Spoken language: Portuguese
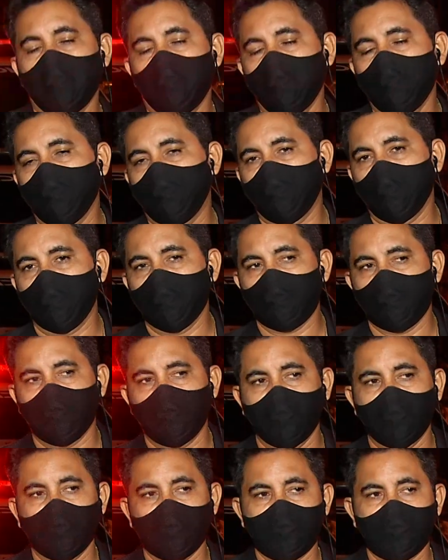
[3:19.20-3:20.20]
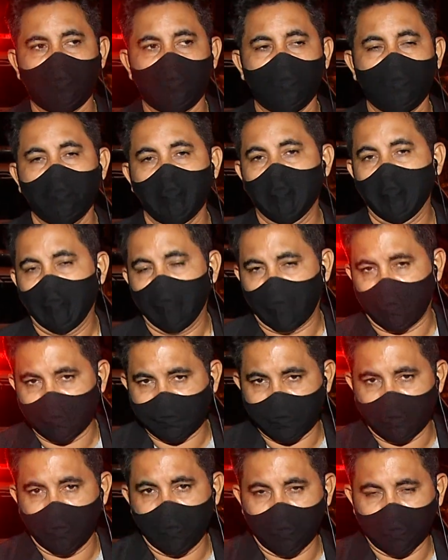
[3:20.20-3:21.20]
e, infelizmente,
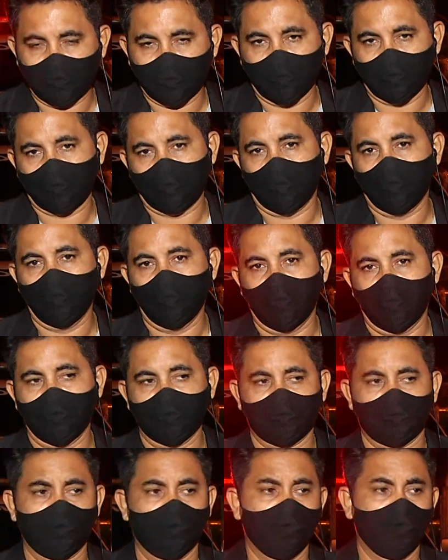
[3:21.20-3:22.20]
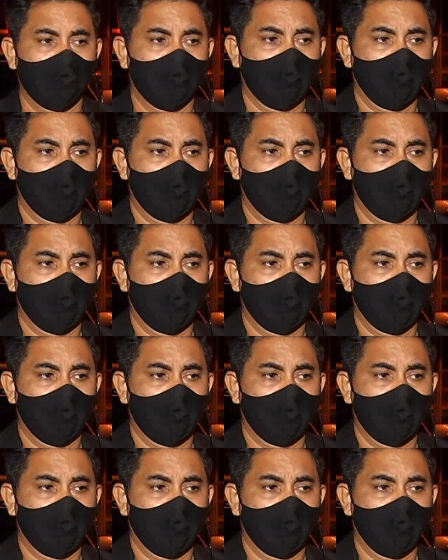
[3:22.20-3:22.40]
fazer ligações como essa